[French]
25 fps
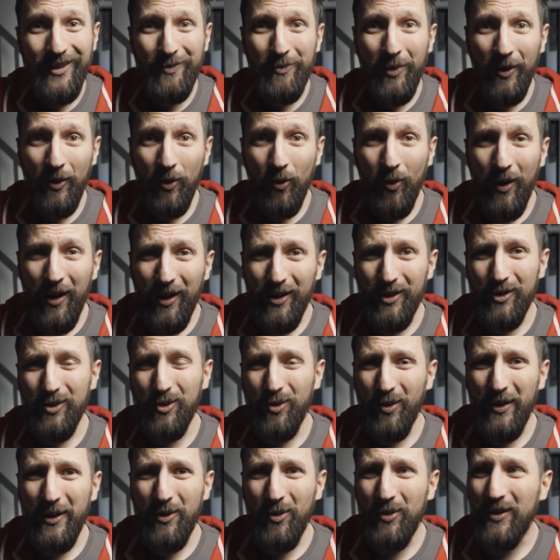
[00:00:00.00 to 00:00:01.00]
des bandes noires
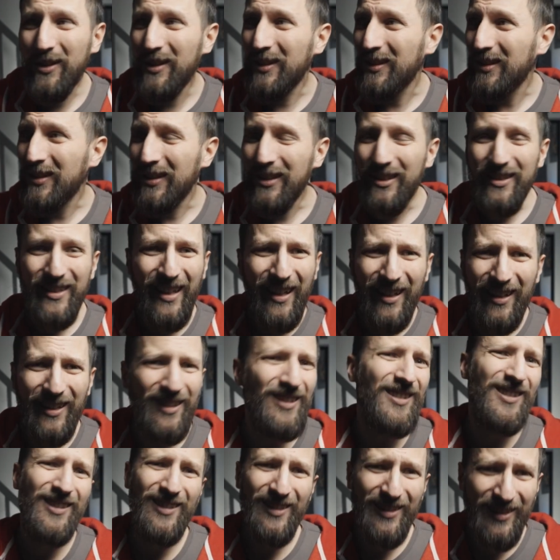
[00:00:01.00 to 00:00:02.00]
sur les côtés. Et
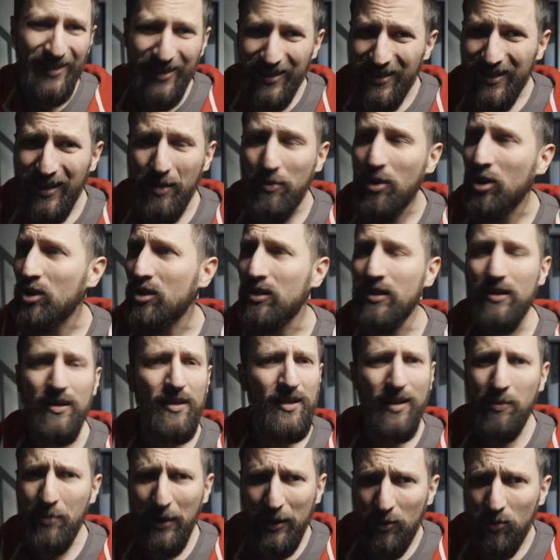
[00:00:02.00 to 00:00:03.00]
ça, c'est moche,
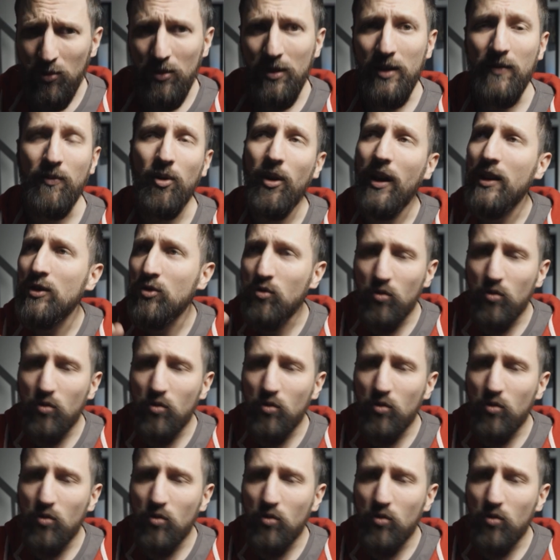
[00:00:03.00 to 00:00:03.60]
c'est pas cool. Il faudra